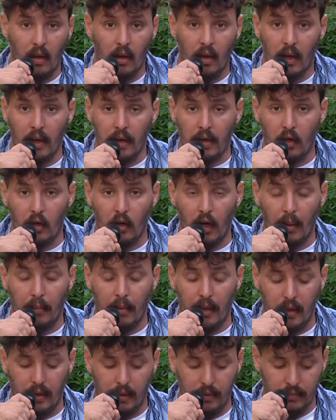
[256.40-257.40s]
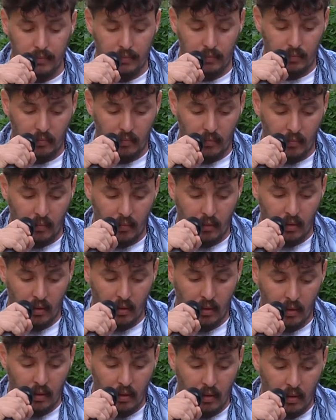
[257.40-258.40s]
Elijo la mía.
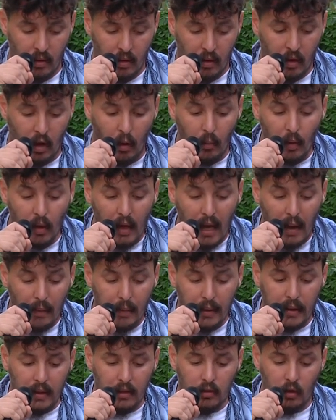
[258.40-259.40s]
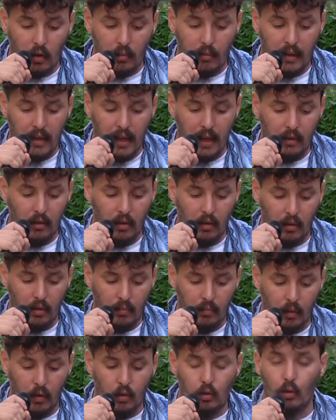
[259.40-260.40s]
Como el ave que estoy mirando,
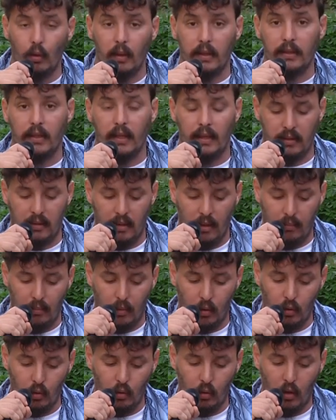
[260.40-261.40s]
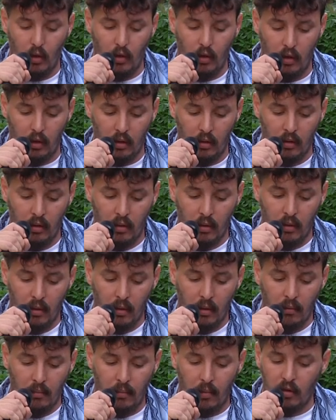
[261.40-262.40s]
por su belleza, por su color,
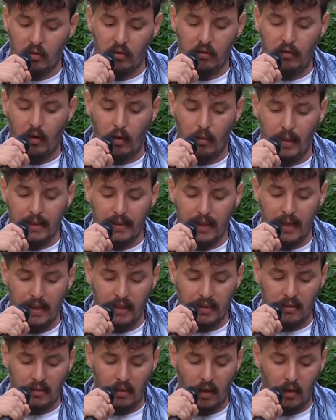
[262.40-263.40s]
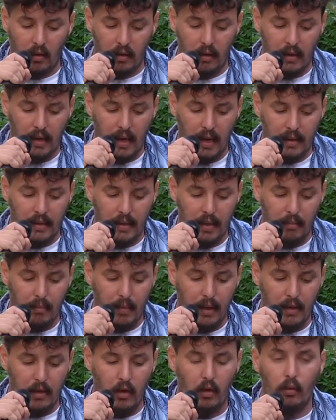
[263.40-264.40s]
por su forma tan extraordinaria en
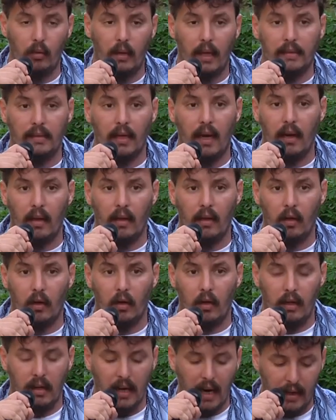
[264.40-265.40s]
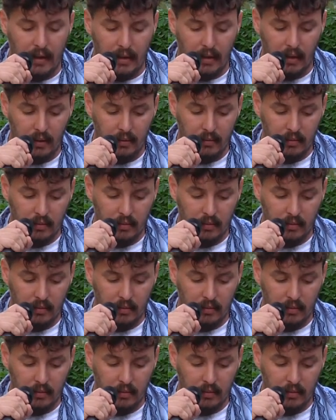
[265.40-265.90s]
medio de una tarde ordinaria.